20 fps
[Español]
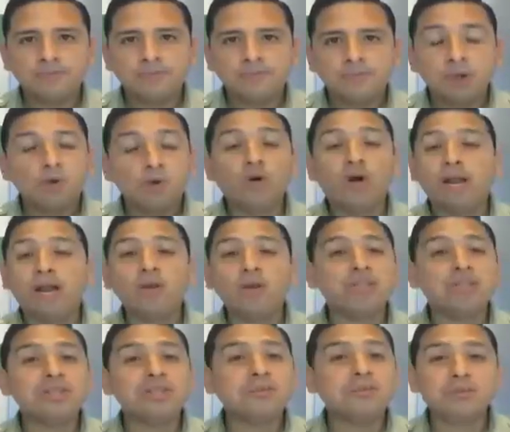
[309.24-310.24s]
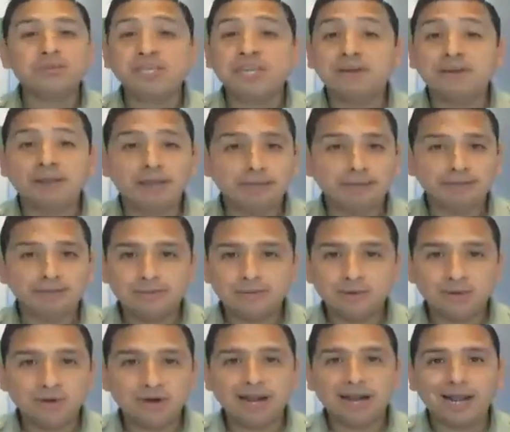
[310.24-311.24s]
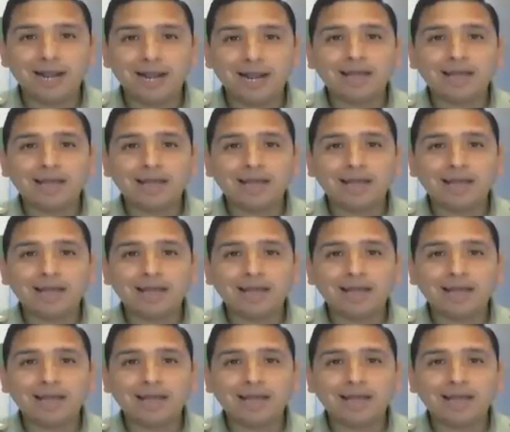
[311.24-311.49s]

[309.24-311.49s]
Ojalá lo antes posible ojalá